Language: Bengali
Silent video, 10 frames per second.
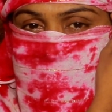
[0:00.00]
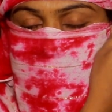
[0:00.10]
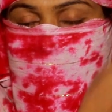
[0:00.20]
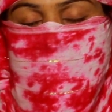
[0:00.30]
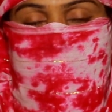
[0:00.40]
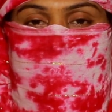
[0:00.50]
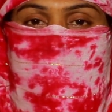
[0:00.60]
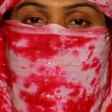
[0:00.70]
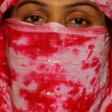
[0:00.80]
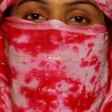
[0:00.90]
আইসে বলতেছে
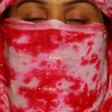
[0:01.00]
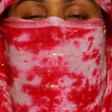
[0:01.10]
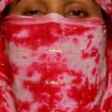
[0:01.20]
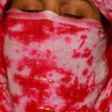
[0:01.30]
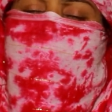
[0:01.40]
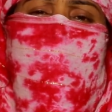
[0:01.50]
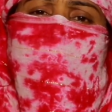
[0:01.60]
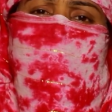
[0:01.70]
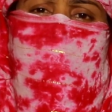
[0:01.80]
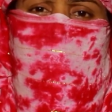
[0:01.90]
এত
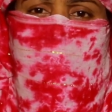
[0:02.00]
বলো না